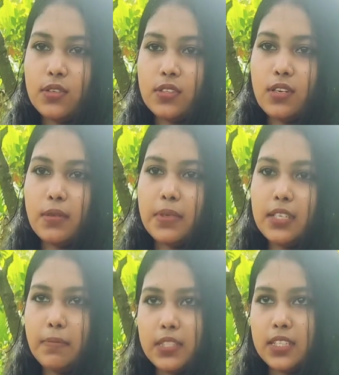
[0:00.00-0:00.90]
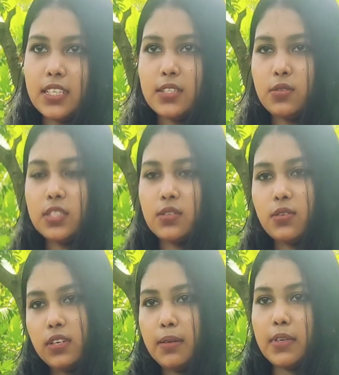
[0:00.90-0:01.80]
করতে হবে আপনাদের সাথে যোগাযোগ
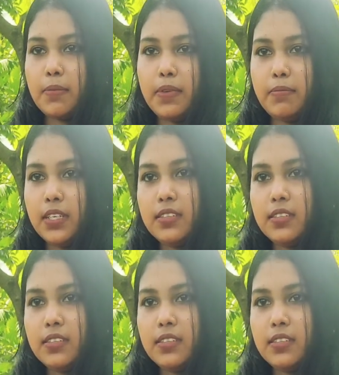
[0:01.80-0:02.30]
করলে আমাকে পাবে